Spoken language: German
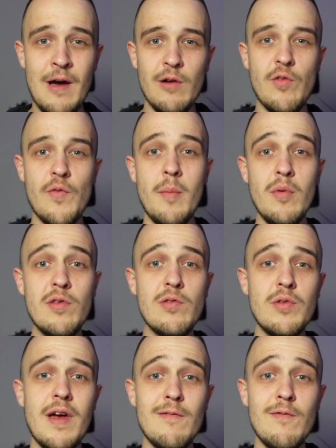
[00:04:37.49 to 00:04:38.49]
Und zwar
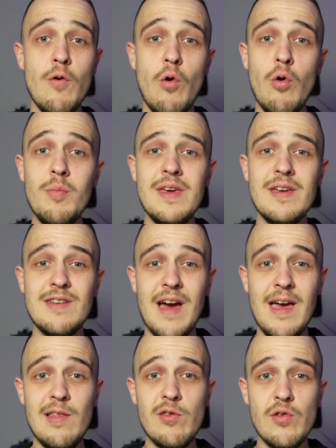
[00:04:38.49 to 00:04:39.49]
musst du dafür, um hier
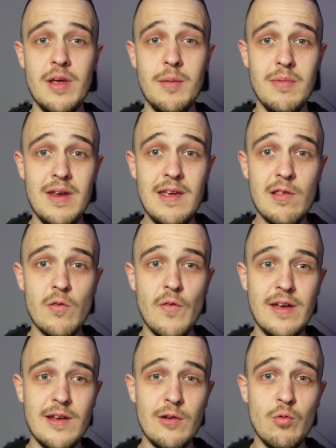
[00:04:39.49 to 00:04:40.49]
teilzunehmen, nichts
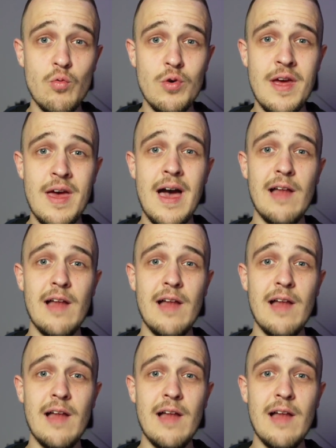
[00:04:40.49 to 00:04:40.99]
weiter tun,